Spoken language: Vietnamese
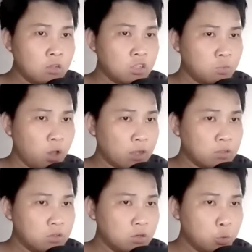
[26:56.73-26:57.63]
trong đó ẩn
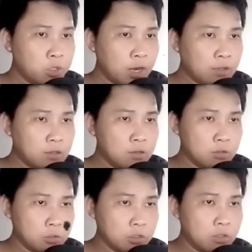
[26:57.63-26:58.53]
chứa uy năng kinh
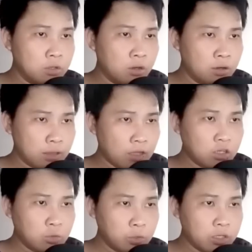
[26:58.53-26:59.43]
người. Tả
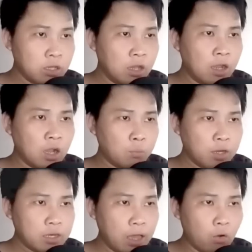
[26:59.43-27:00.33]
Kinh Huy không
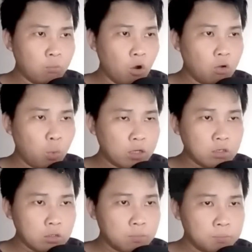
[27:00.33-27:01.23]
cách nào bỏ qua
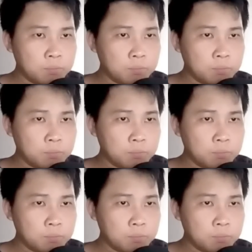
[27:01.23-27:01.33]
được.